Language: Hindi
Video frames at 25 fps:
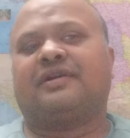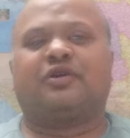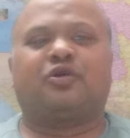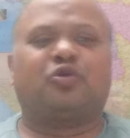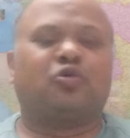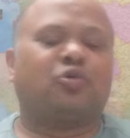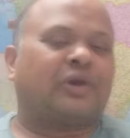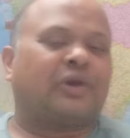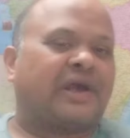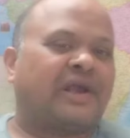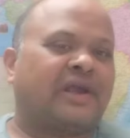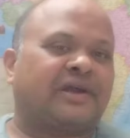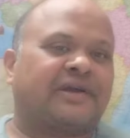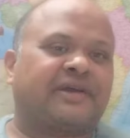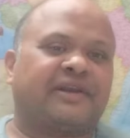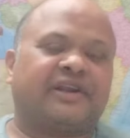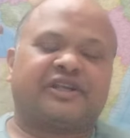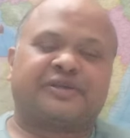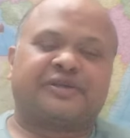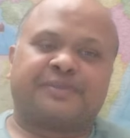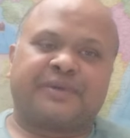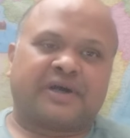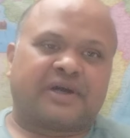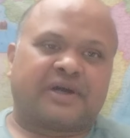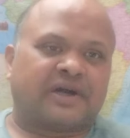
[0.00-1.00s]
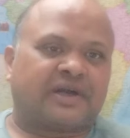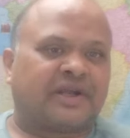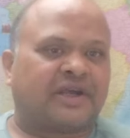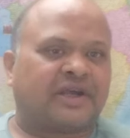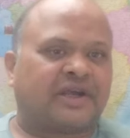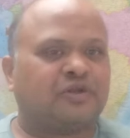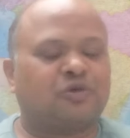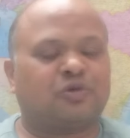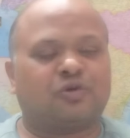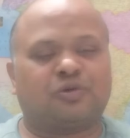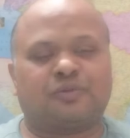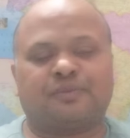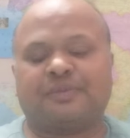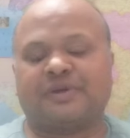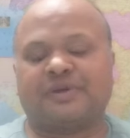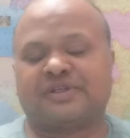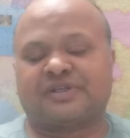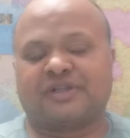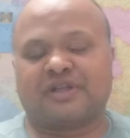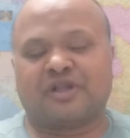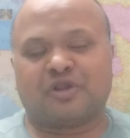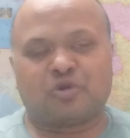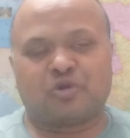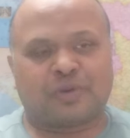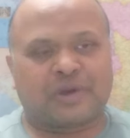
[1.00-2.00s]
रूल आया ग्रेस मार्क हटा दो
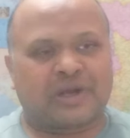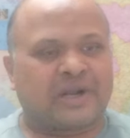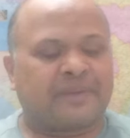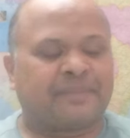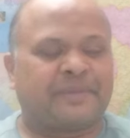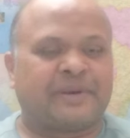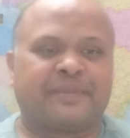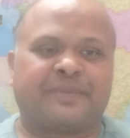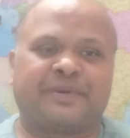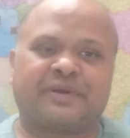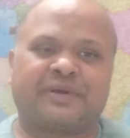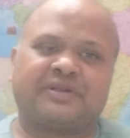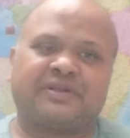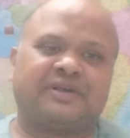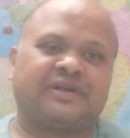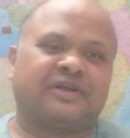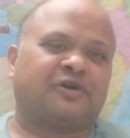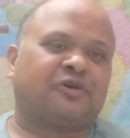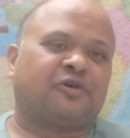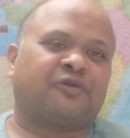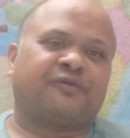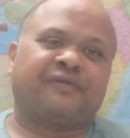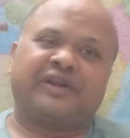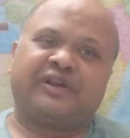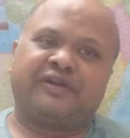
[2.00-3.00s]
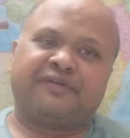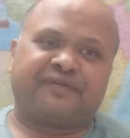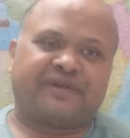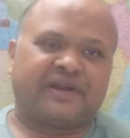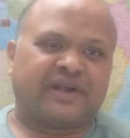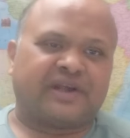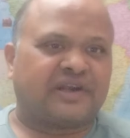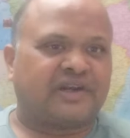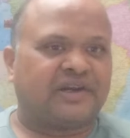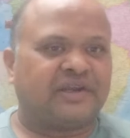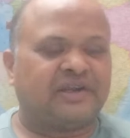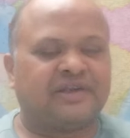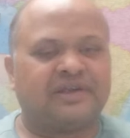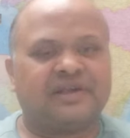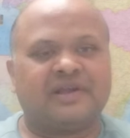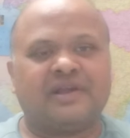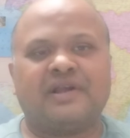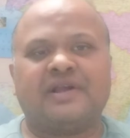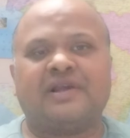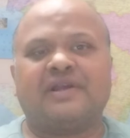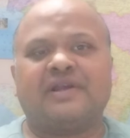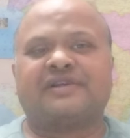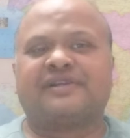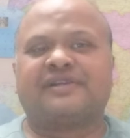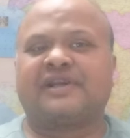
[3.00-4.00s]
बच्चे ने दोबारा पेपर दिया और वेरी फ्रेंकली
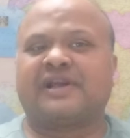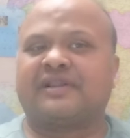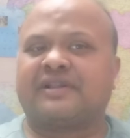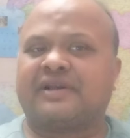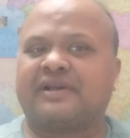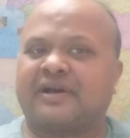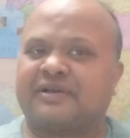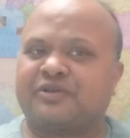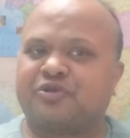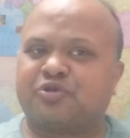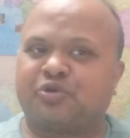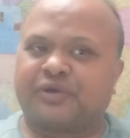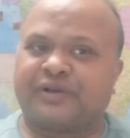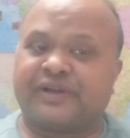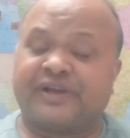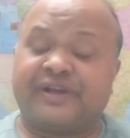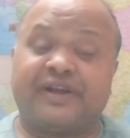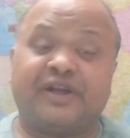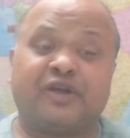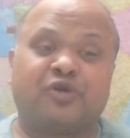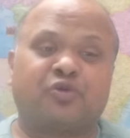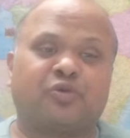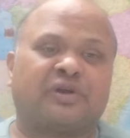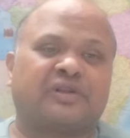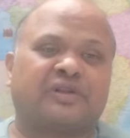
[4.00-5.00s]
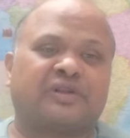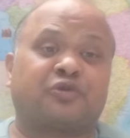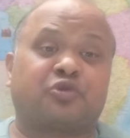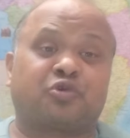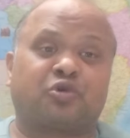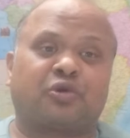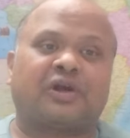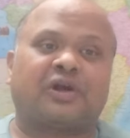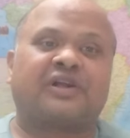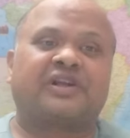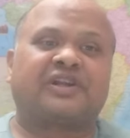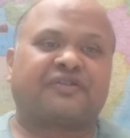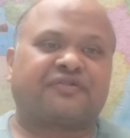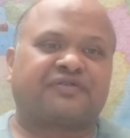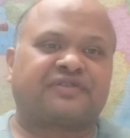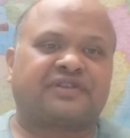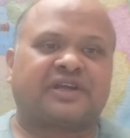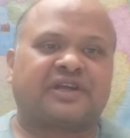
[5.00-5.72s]
शायद जो रीनिट हुआ था वो थोड़ा टफ